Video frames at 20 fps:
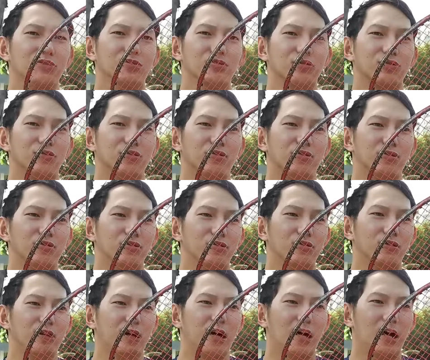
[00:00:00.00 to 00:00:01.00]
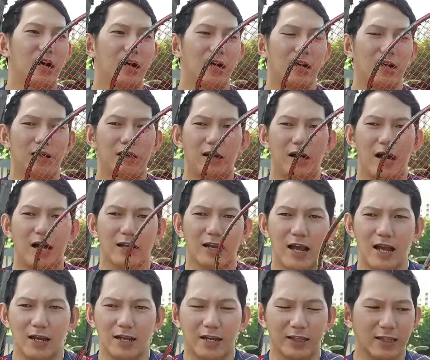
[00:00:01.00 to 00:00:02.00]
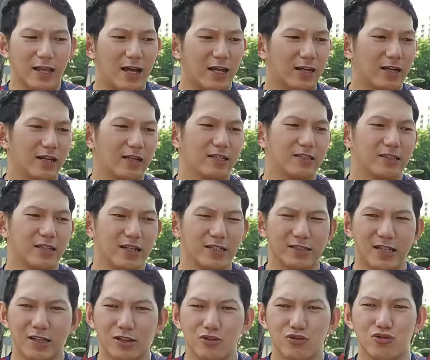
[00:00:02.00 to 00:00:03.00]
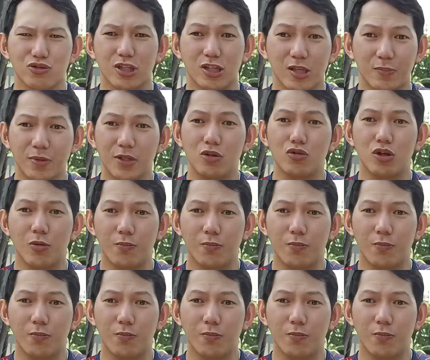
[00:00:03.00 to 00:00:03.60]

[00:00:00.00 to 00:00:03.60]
Untuk raket harga kisaran 1 juta tapi dia